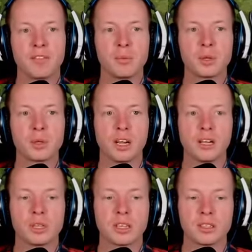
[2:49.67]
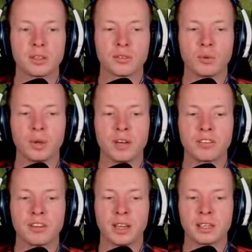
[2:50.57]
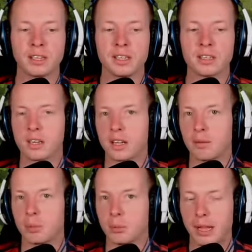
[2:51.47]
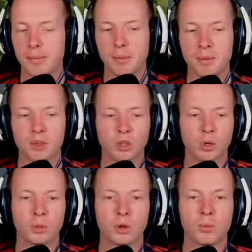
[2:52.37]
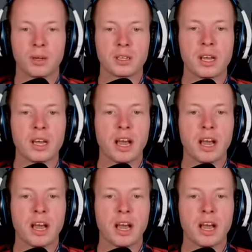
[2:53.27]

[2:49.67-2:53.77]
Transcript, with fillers: Wir müssen also jetzt irgendwo hin auf eine andere Insel. Kein Problem, habe ich mich schon drum gekümmert.